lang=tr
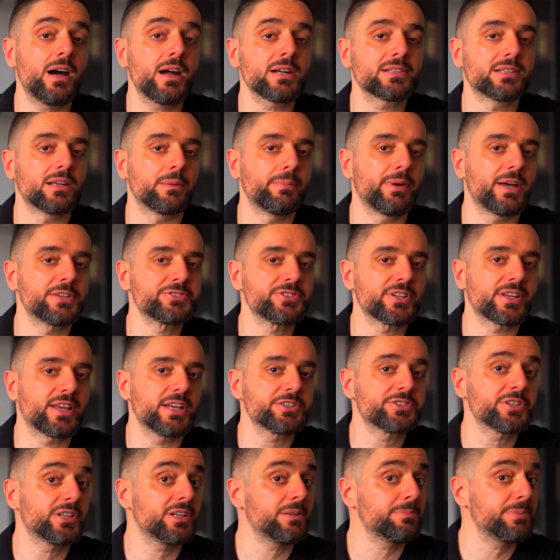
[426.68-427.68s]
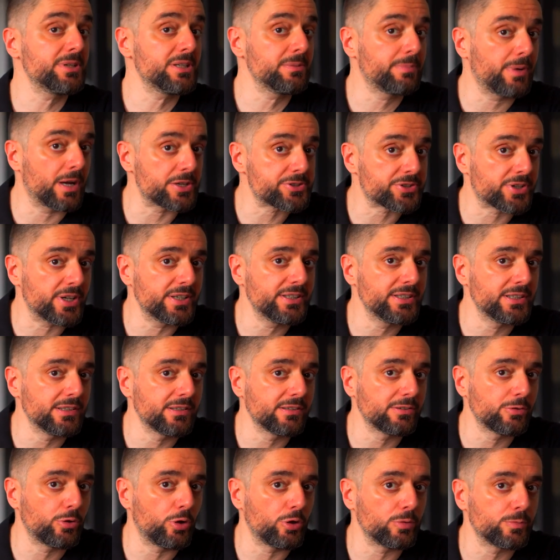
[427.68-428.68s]
Car da bence gecenin bir başka
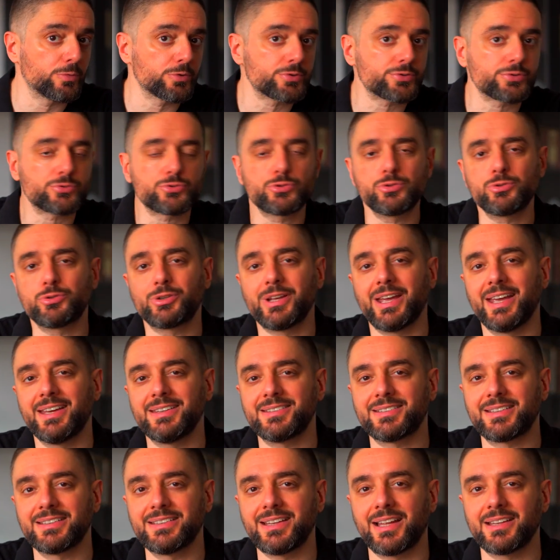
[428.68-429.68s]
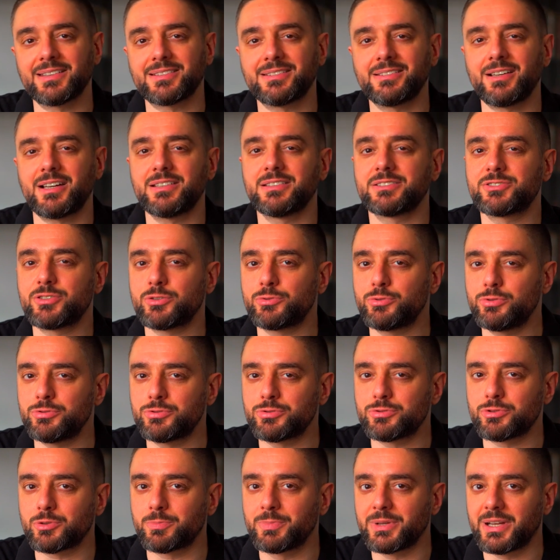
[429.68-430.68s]
yıldızı olmuş çünkü eskiden sadece
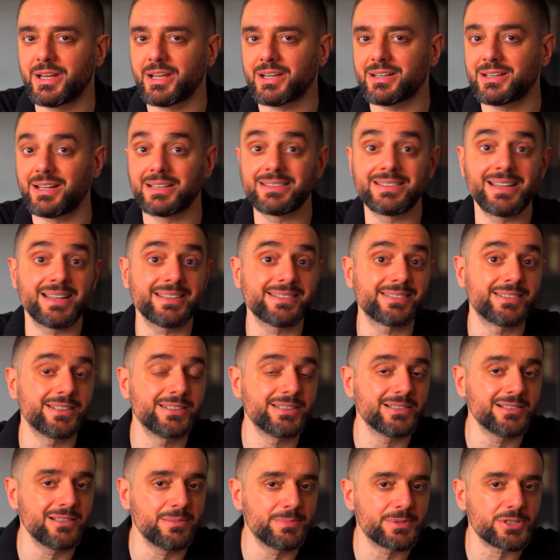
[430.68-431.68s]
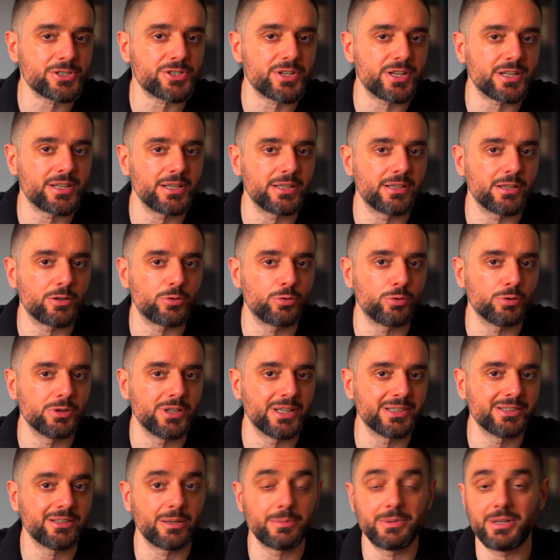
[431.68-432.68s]
küçücük bir ekrandan sınırlı bir şekilde
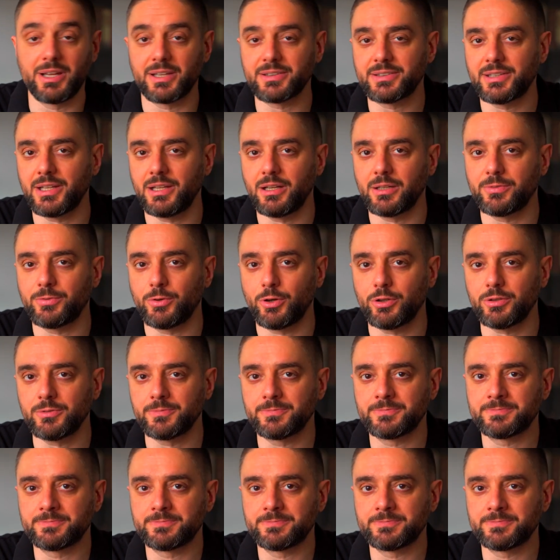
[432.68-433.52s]
kullanılabilen telefon